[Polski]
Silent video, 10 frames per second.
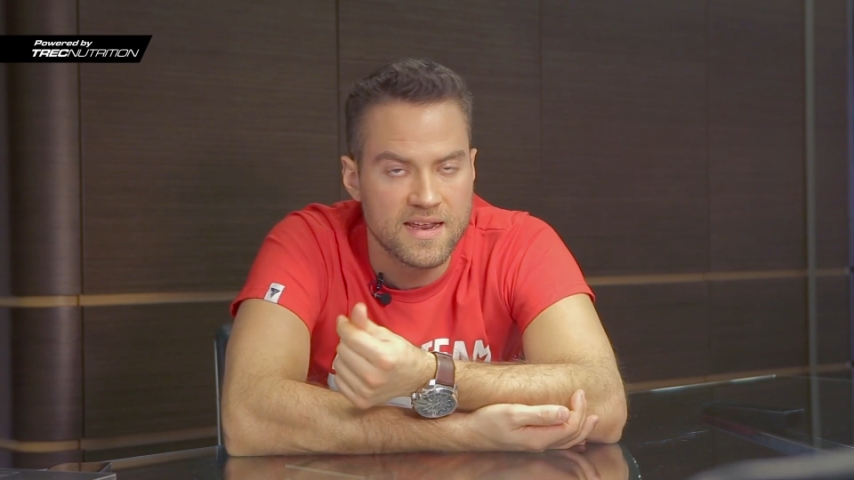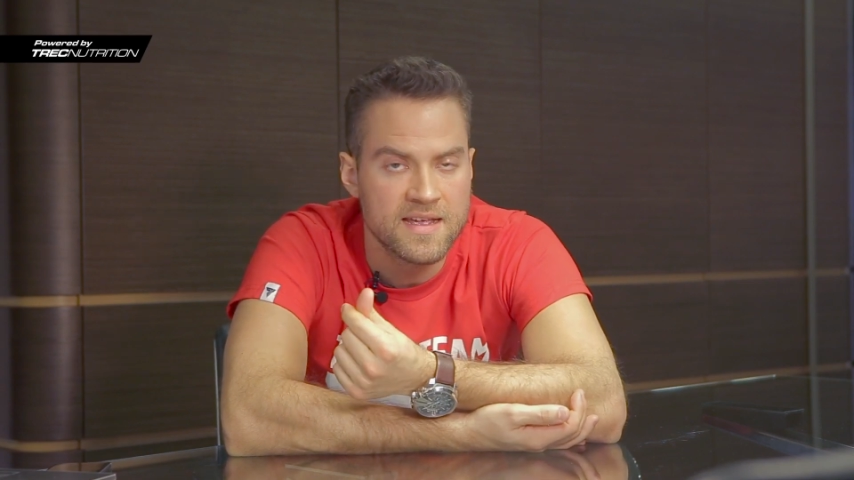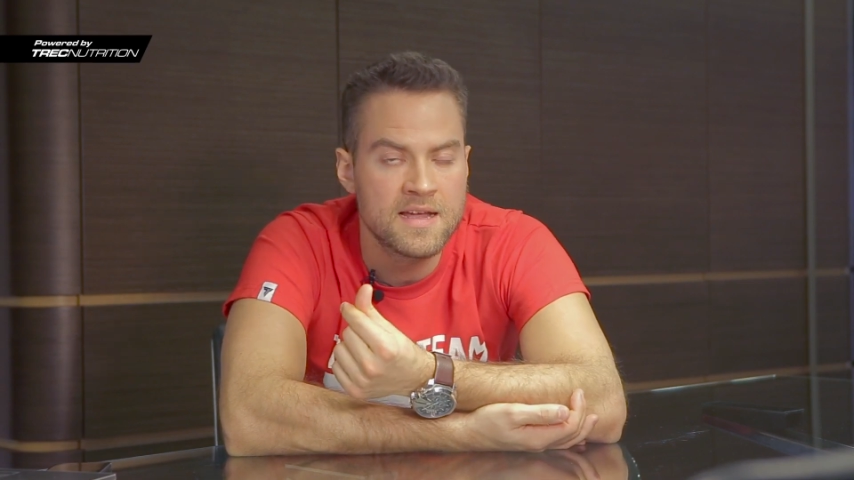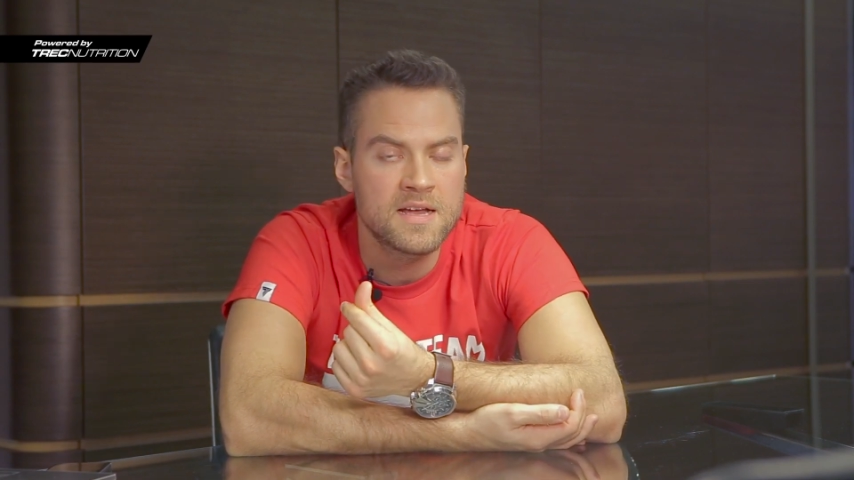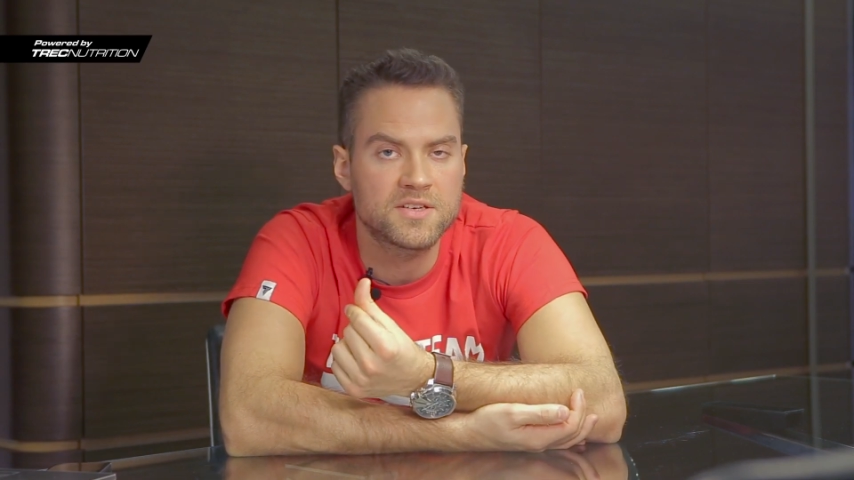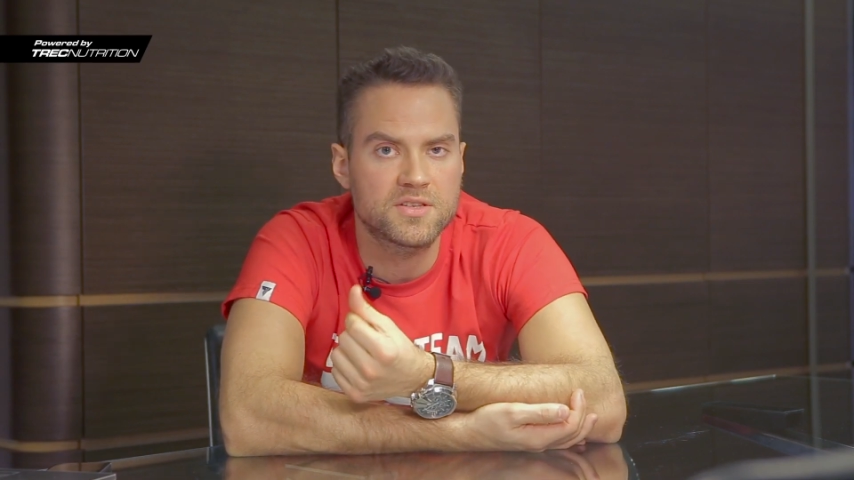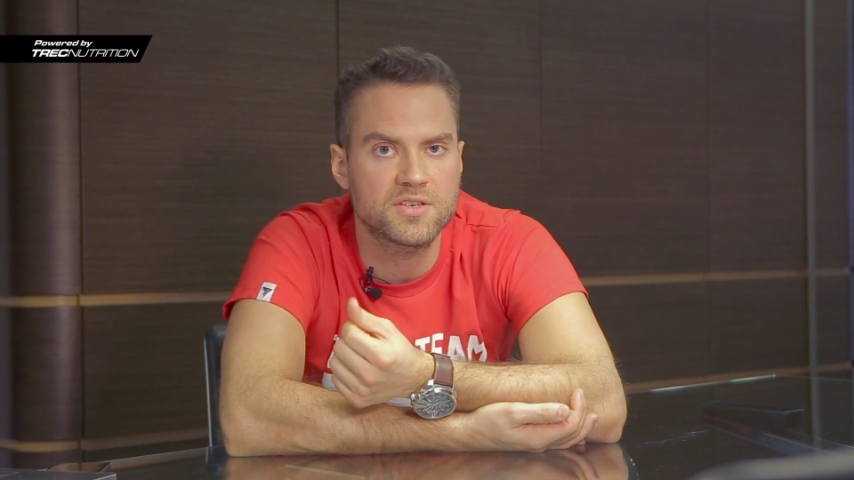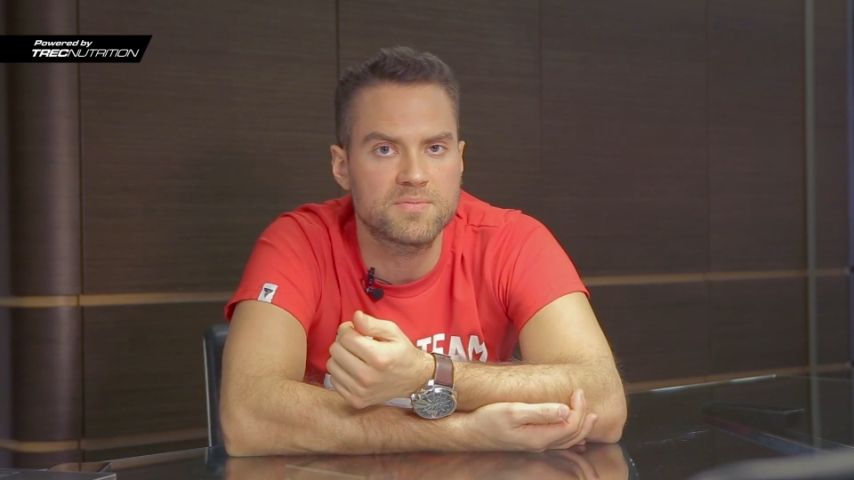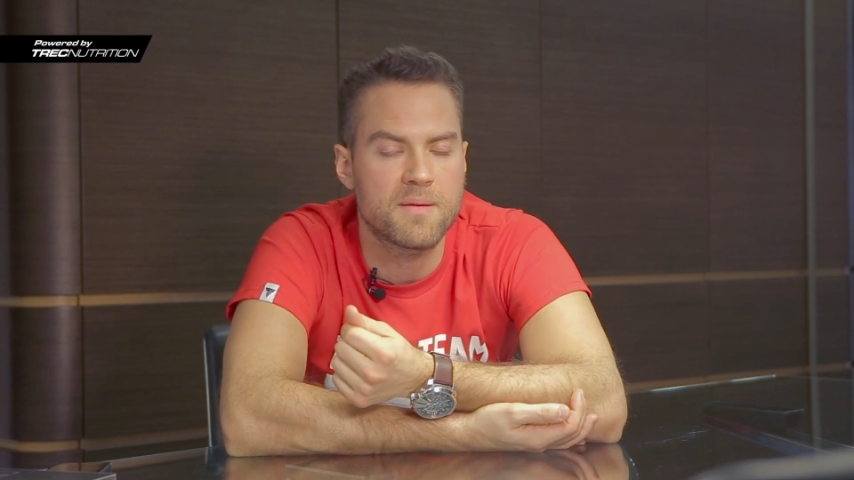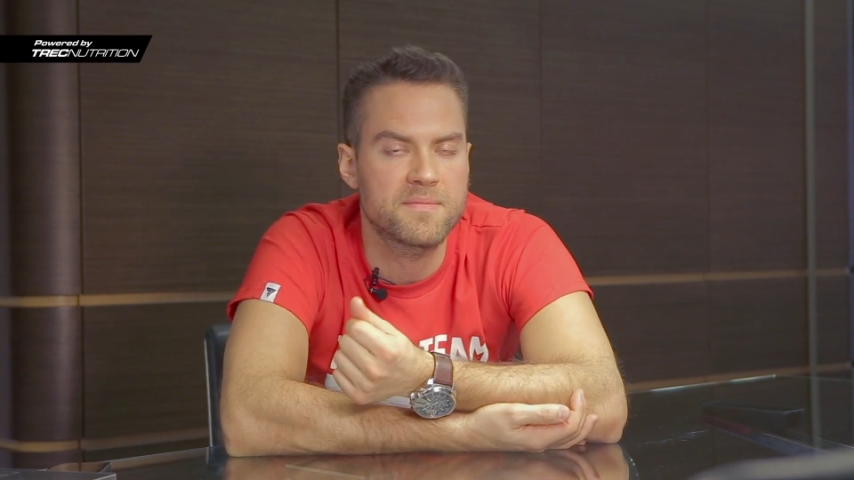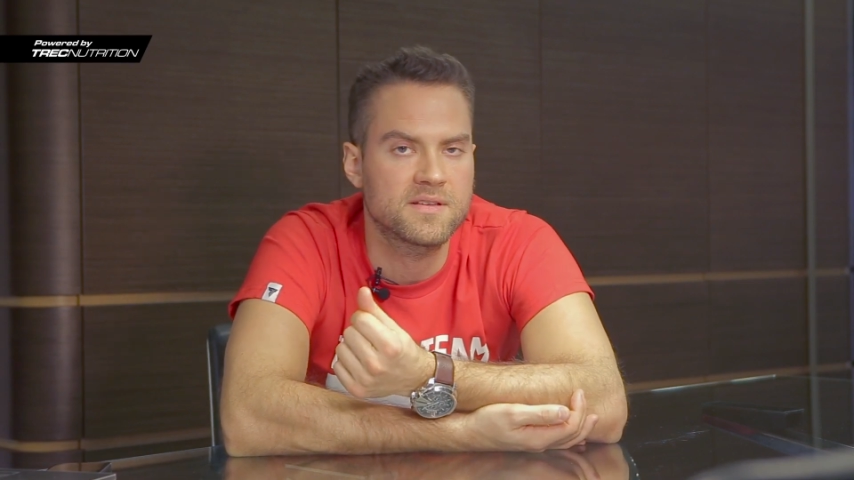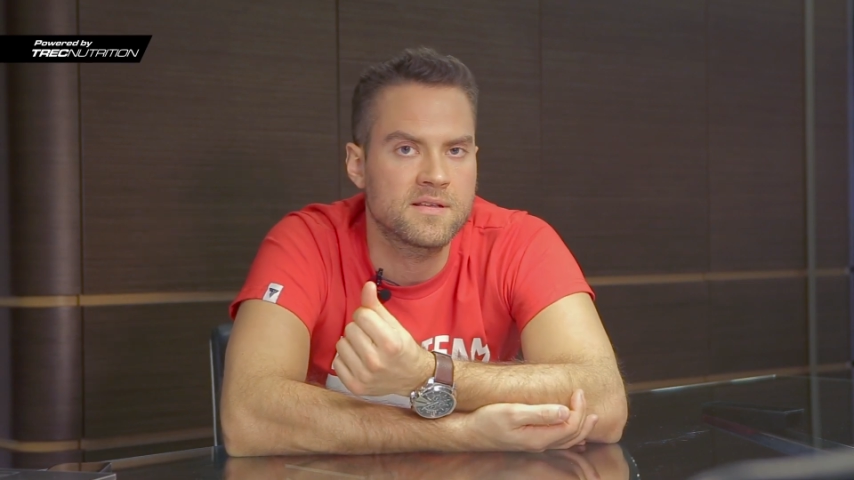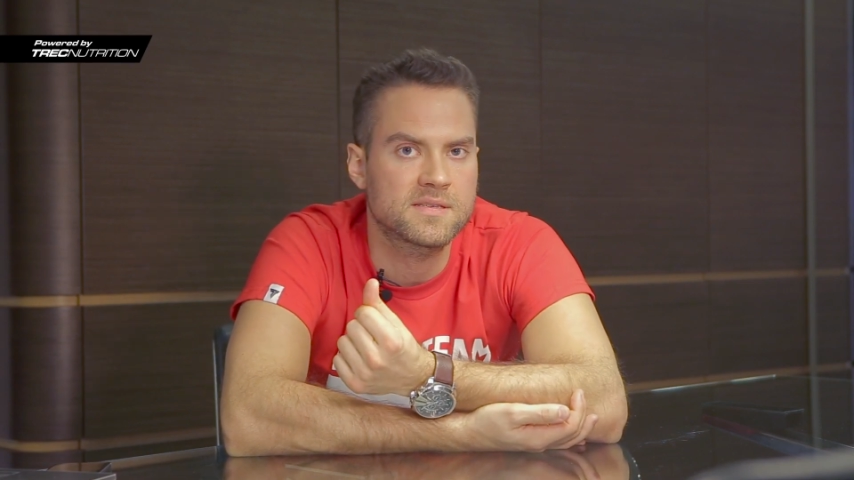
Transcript: tak czy też mamy